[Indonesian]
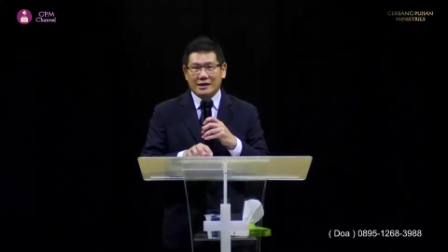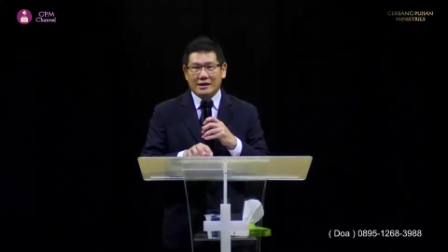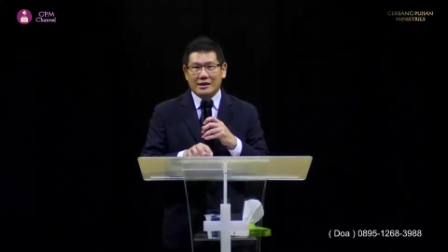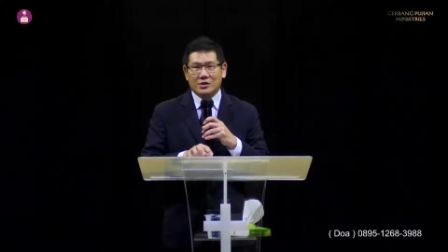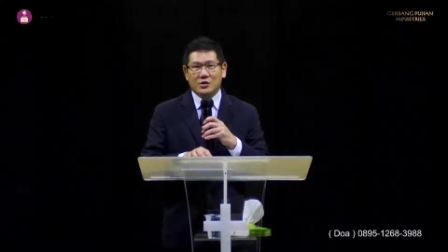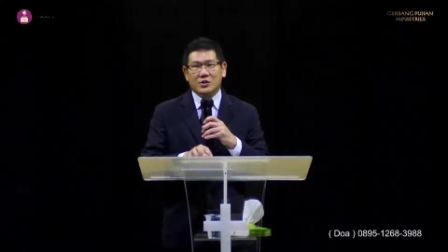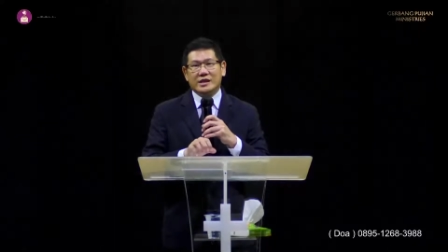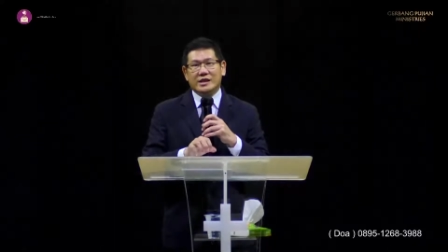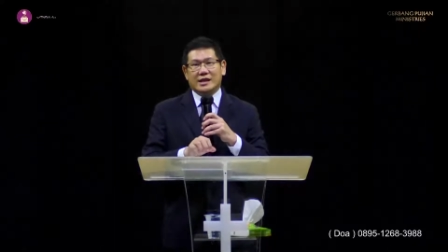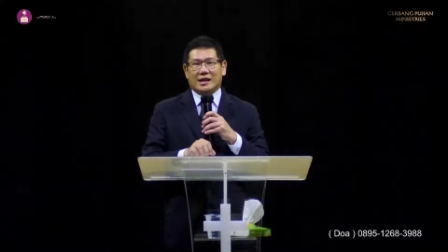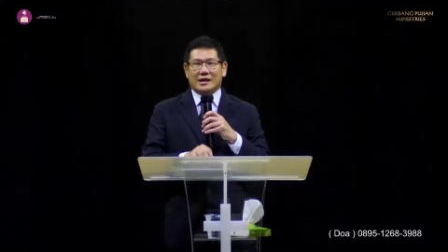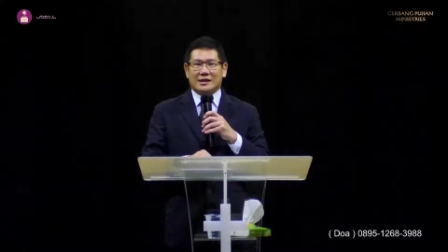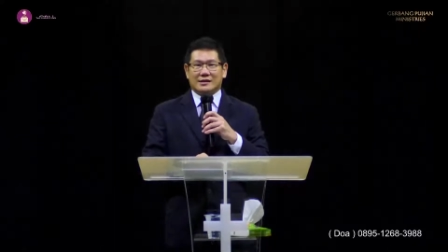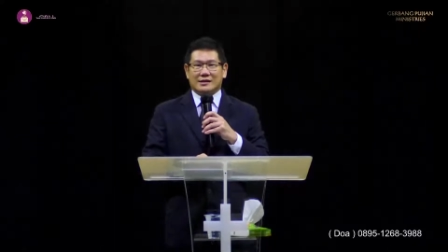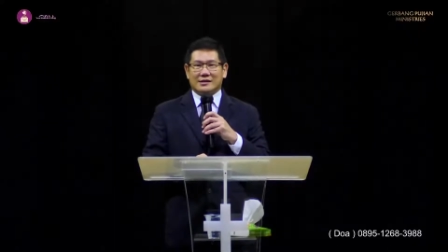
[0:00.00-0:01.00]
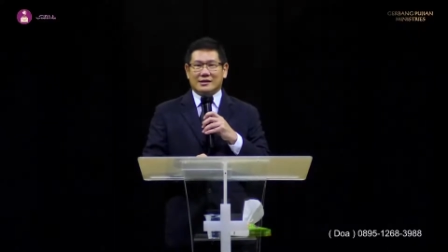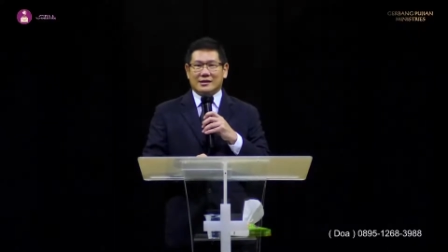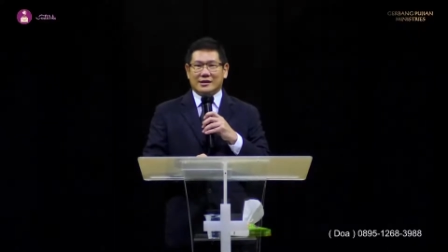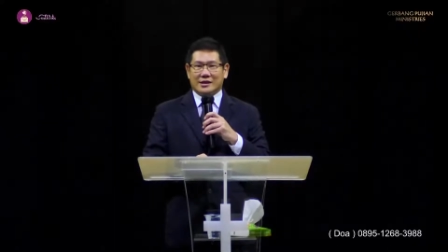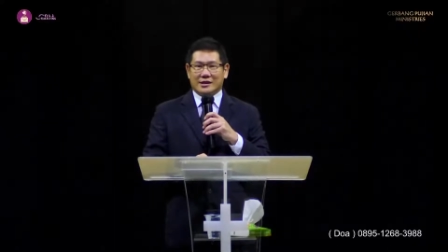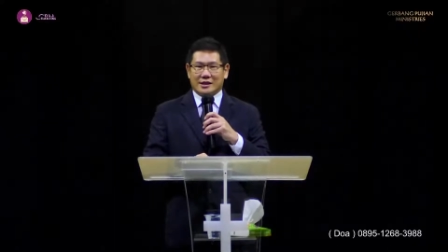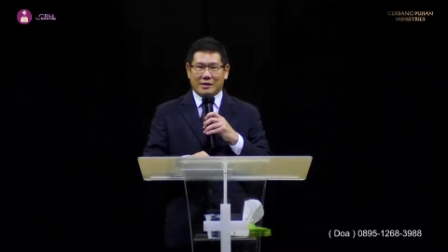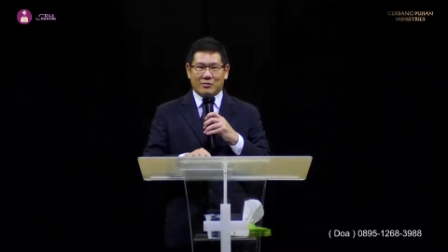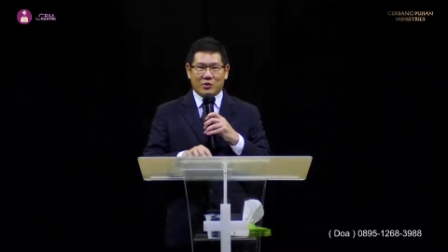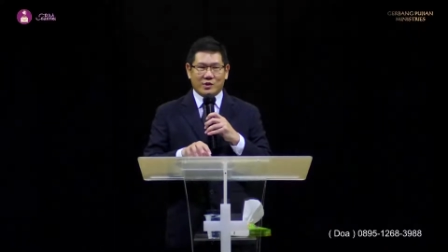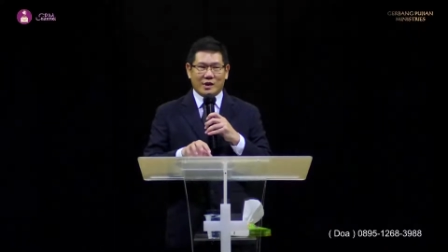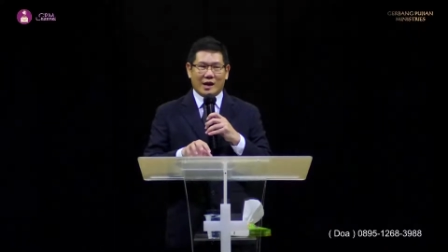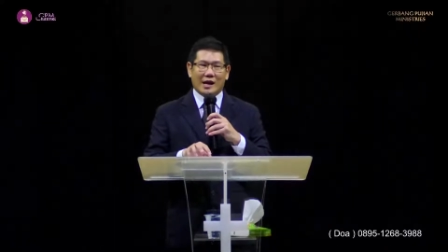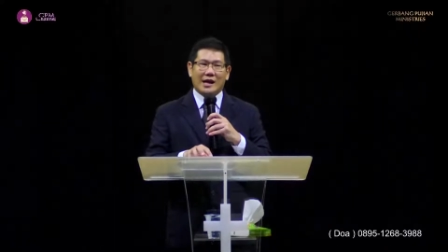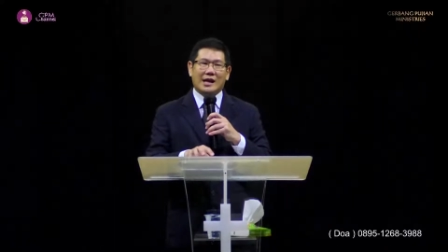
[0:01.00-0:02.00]
dunia yang
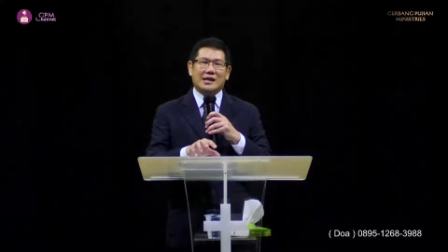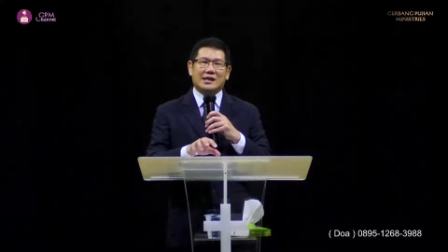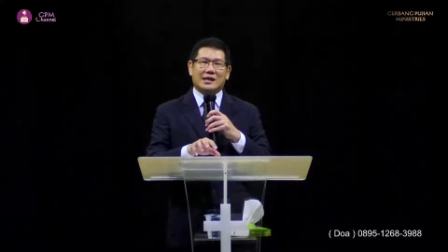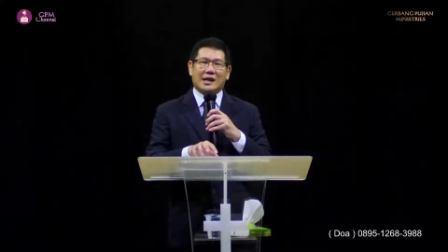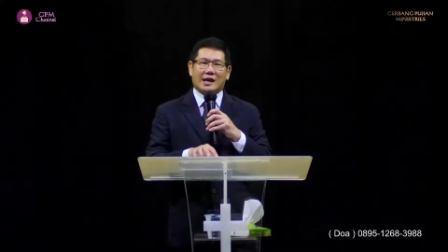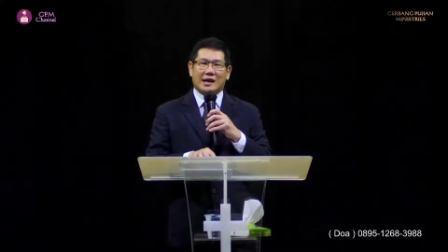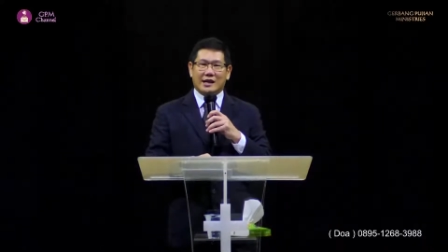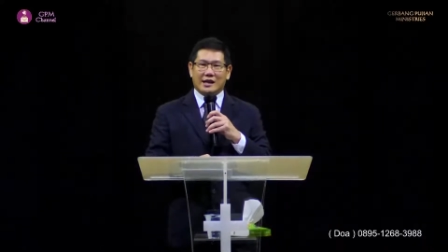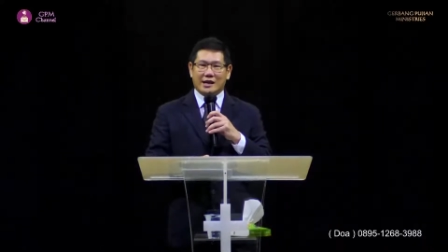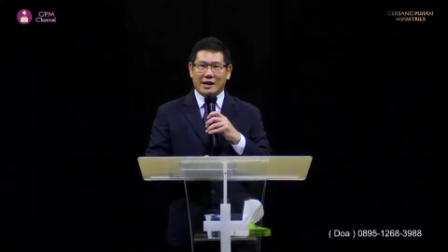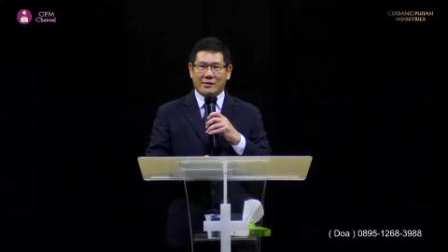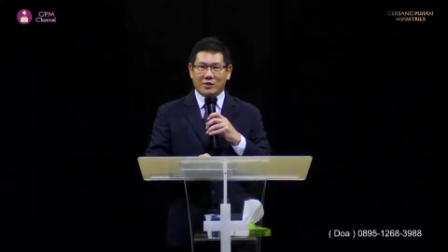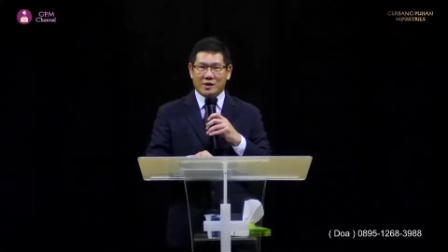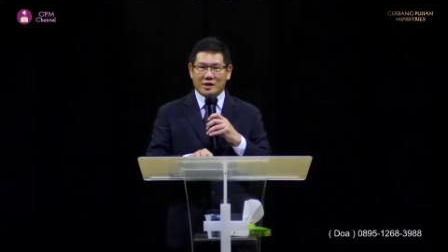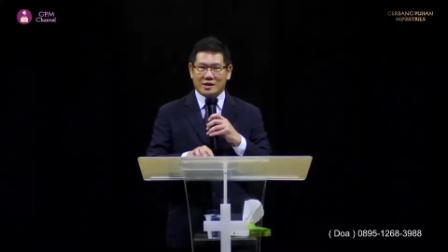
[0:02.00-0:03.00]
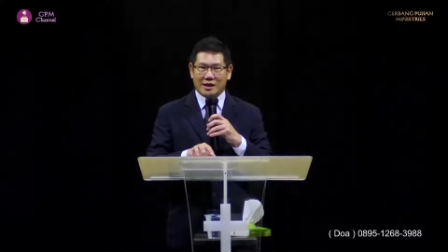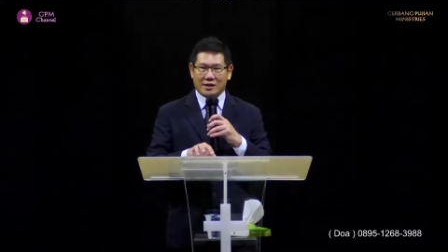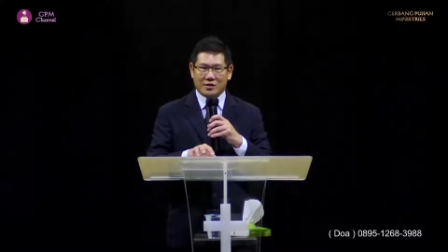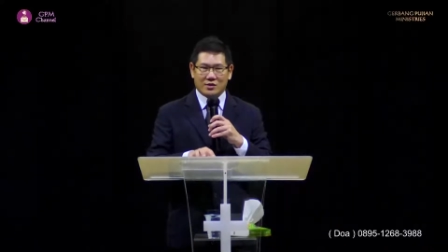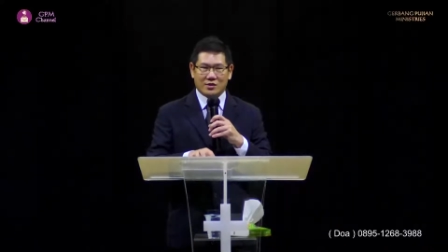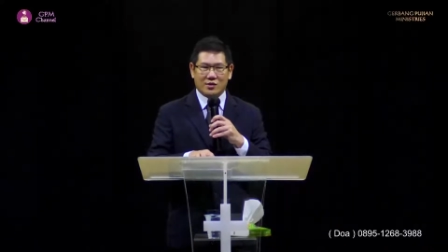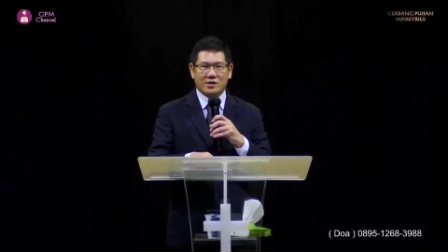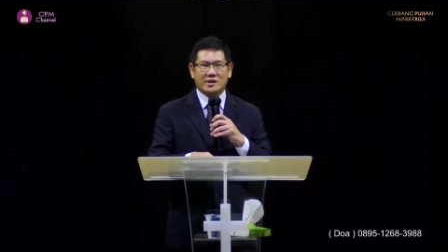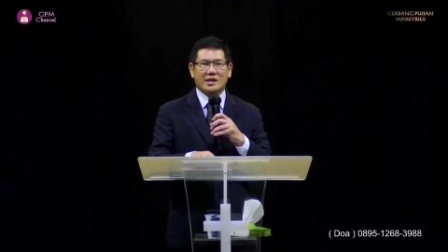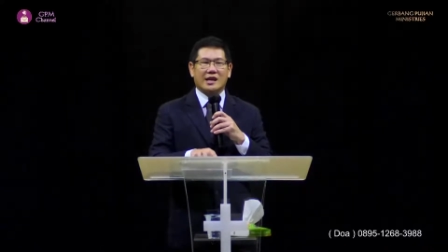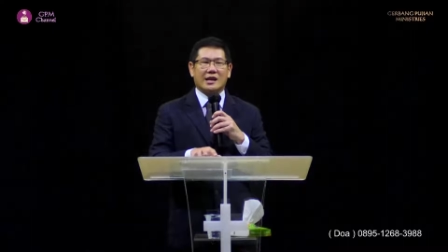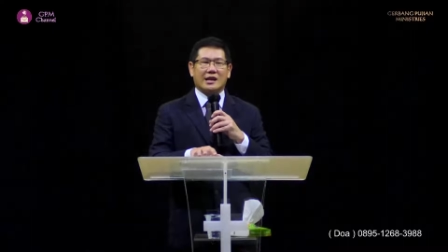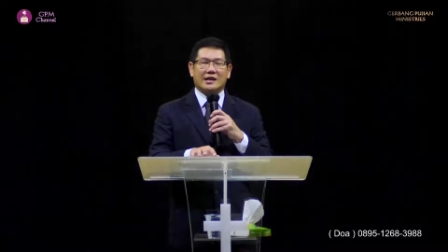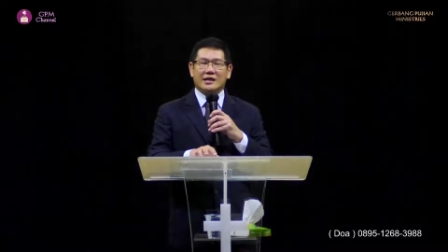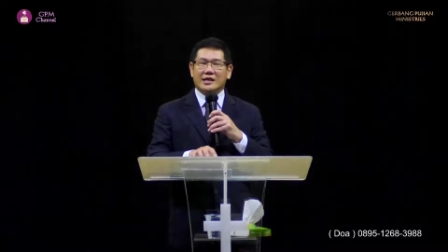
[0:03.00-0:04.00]
punya harta, yang punya satu
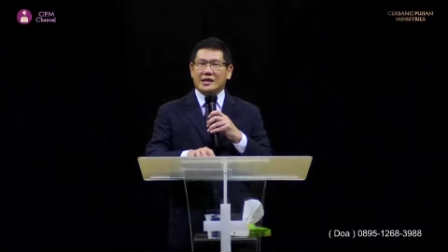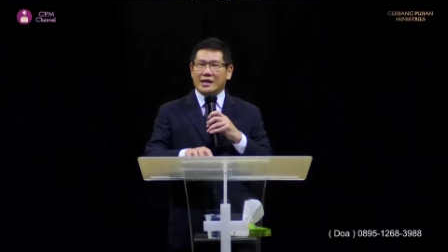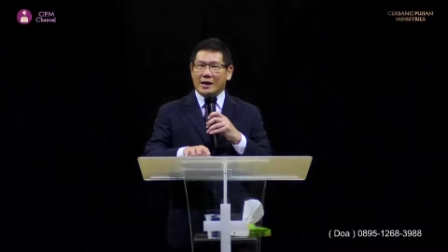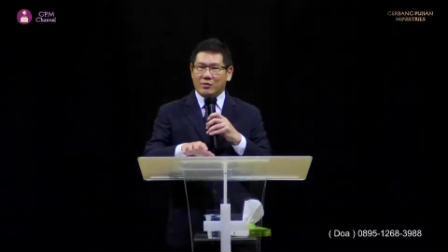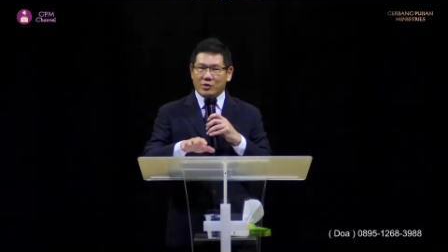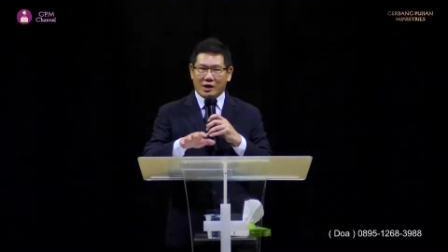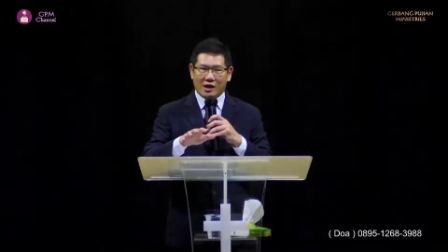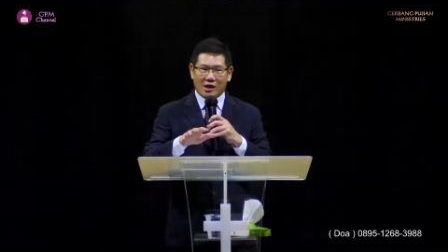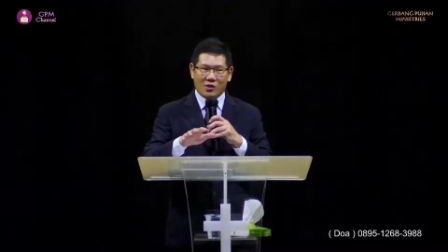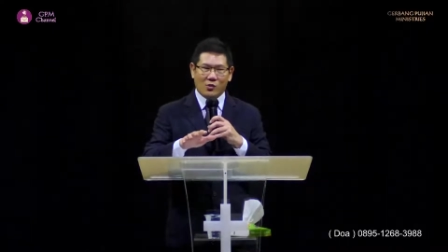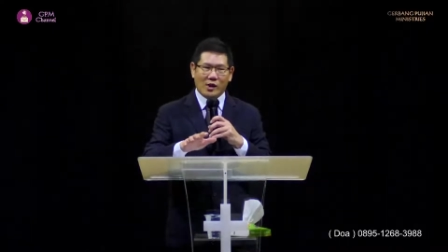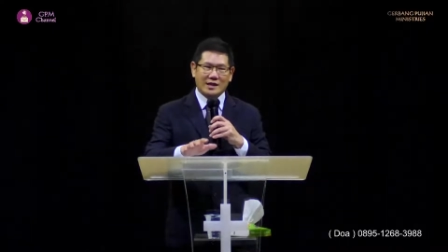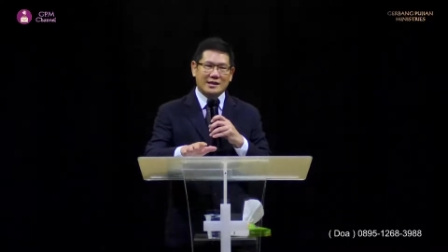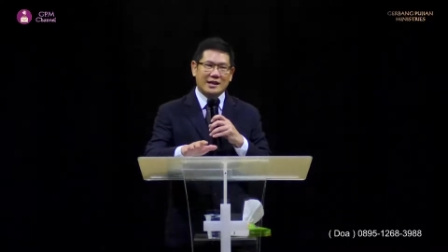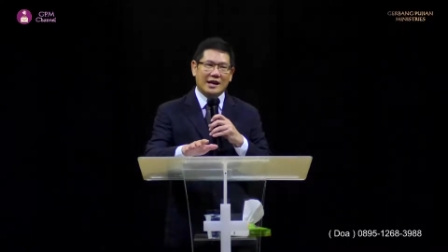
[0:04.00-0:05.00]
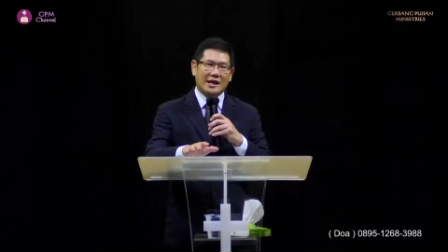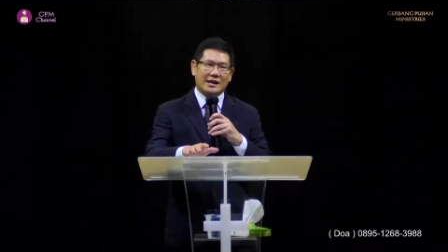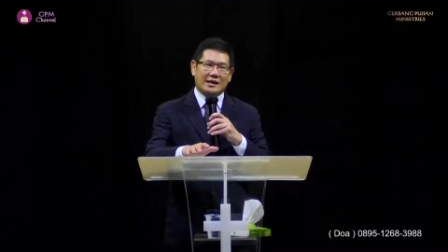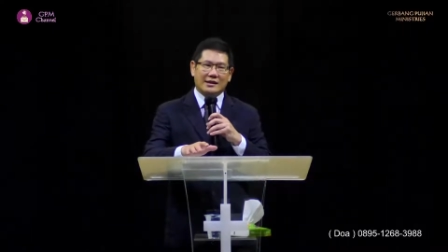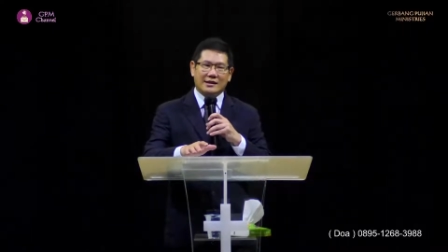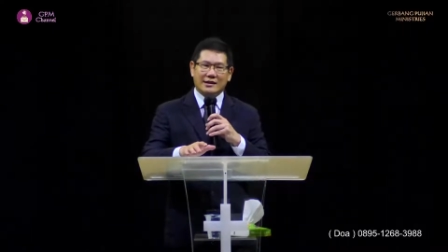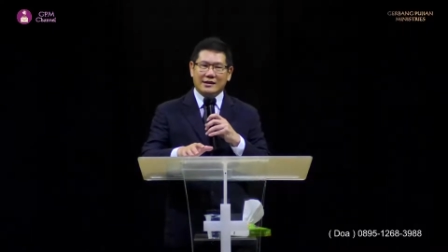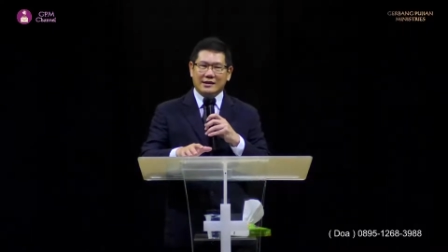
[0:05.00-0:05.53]
sosial, yang punya kekuasaan,